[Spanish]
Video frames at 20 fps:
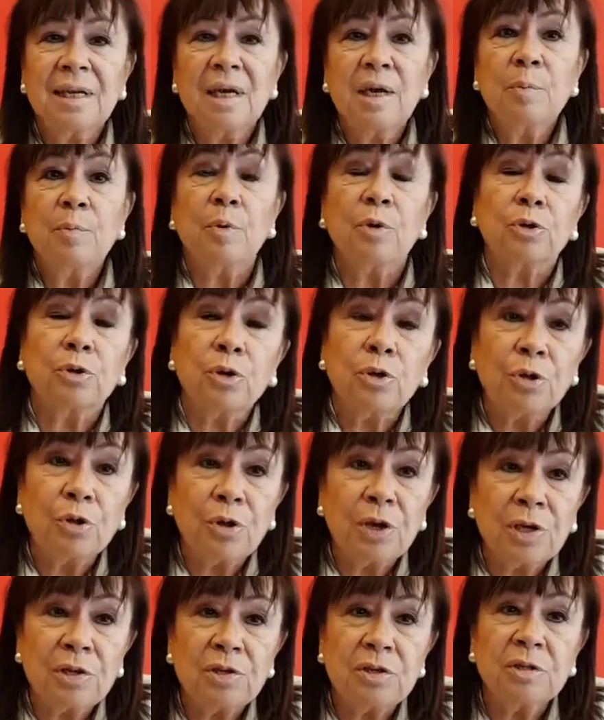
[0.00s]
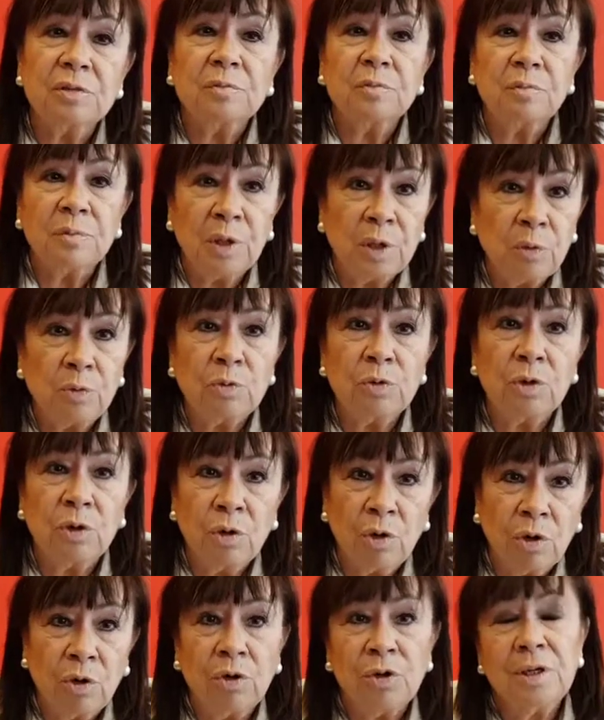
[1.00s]
Por todo ello me uno
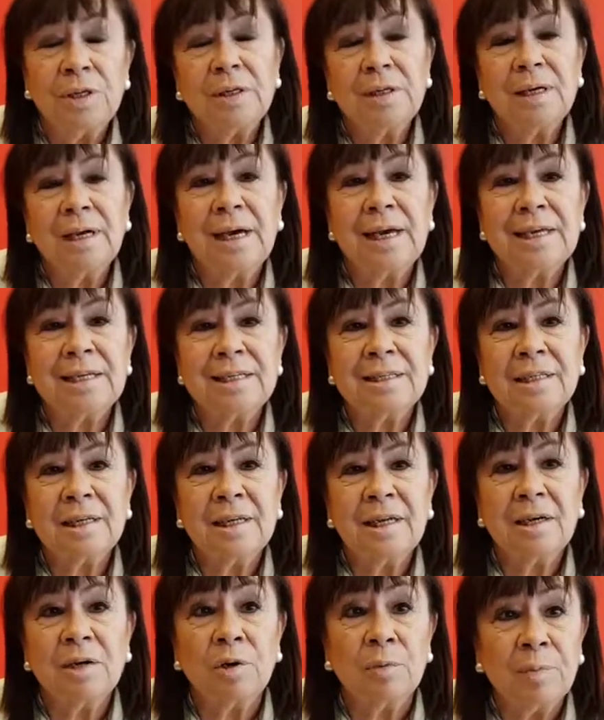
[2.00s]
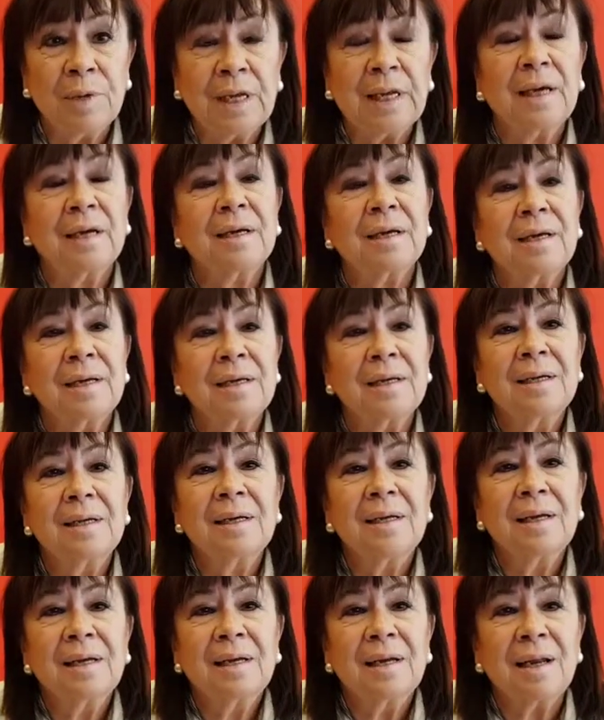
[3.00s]
hoy a este homenaje
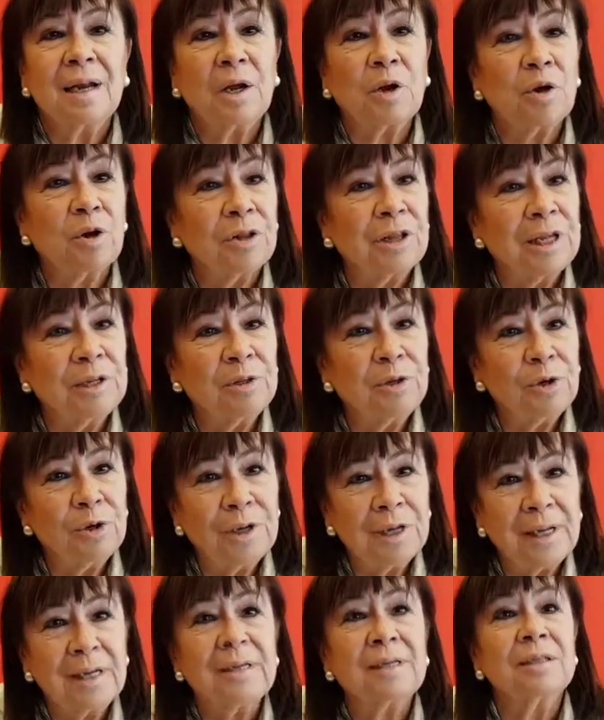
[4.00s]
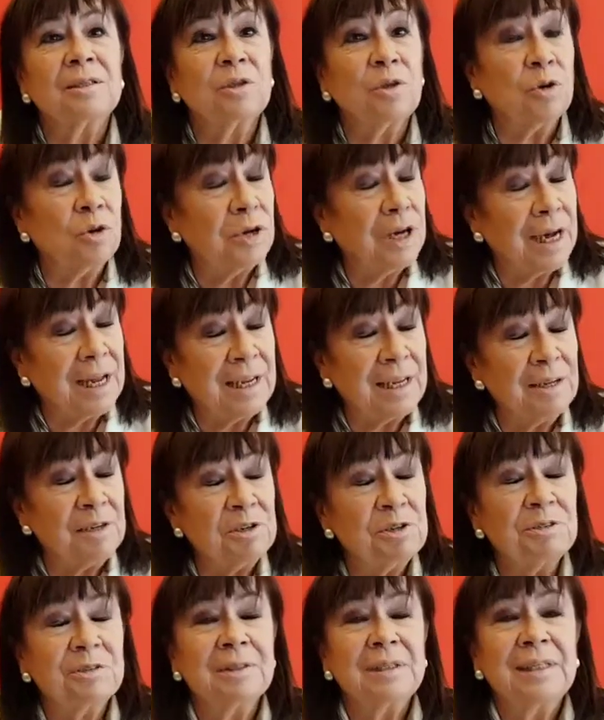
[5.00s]
recordándole con
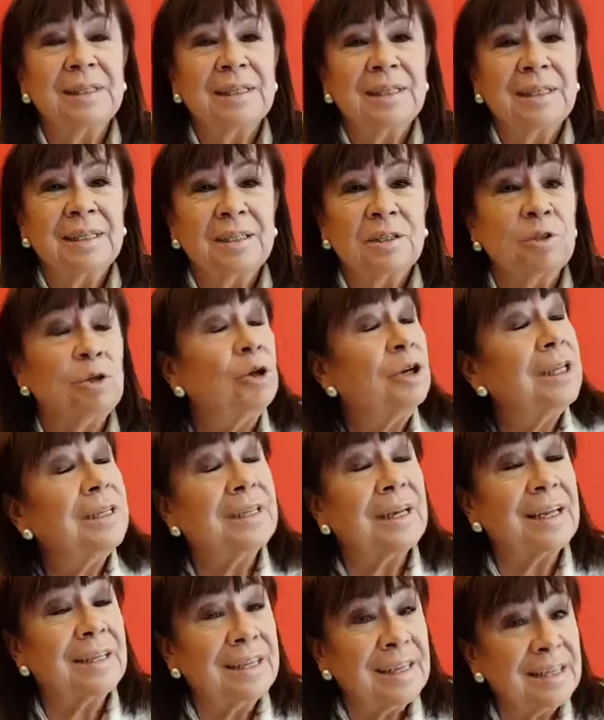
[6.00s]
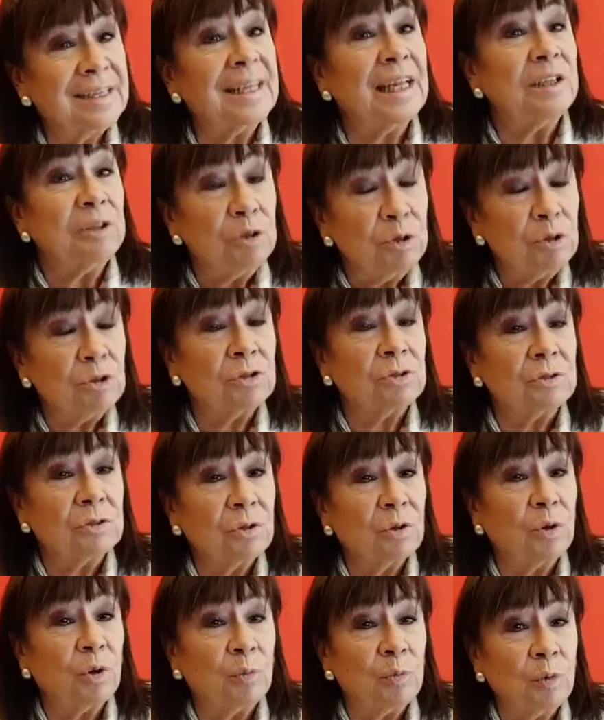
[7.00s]
cariño no le traté tanto
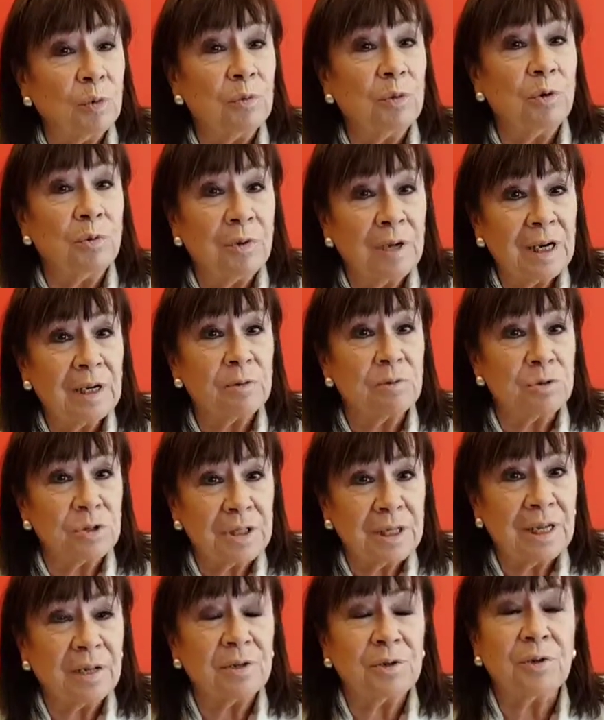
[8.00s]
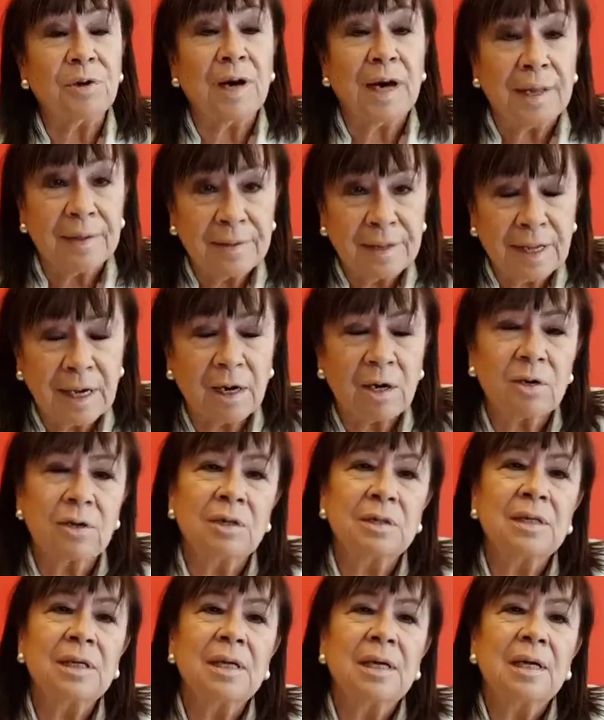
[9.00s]
como me hubiera gustado
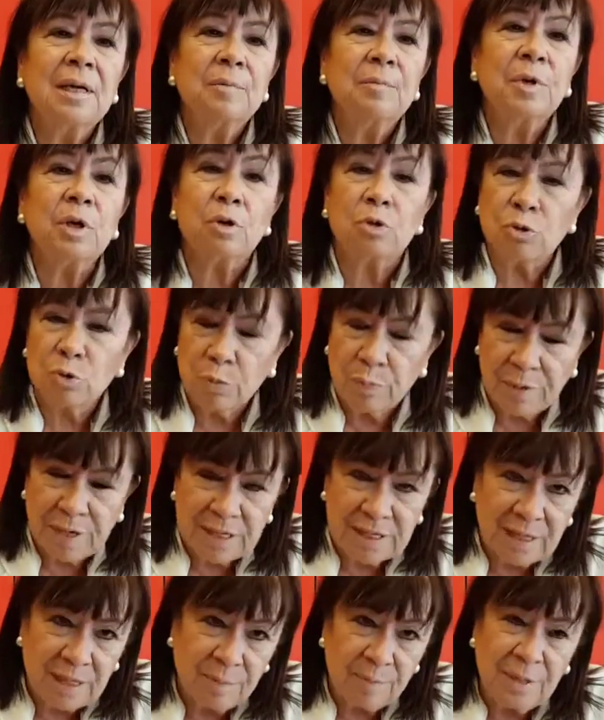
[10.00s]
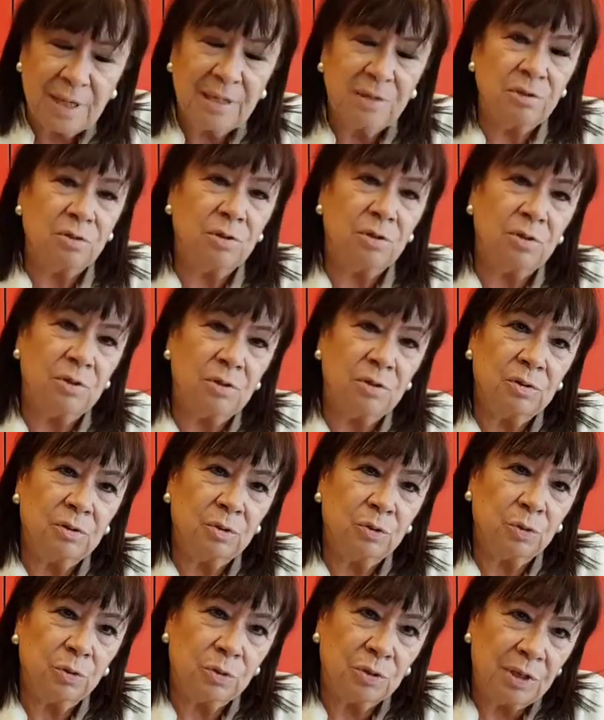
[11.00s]
hacerlo, pero su pensamiento,
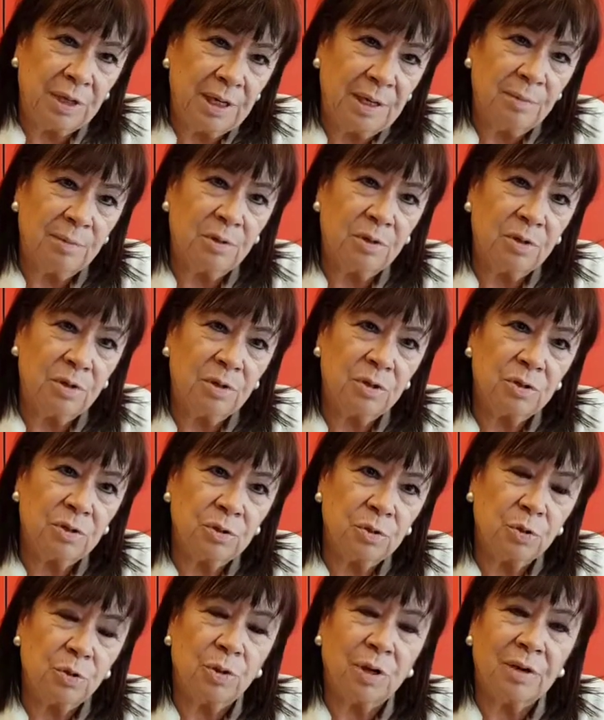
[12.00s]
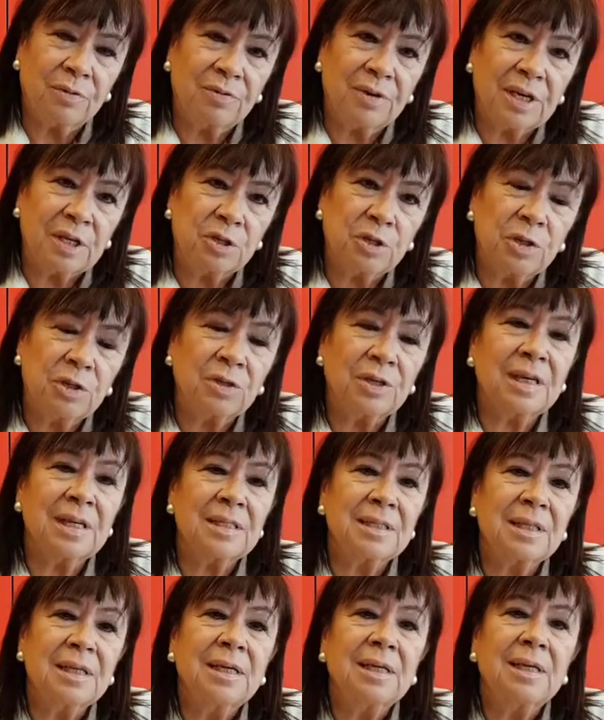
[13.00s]
sus libros, sus reflexiones,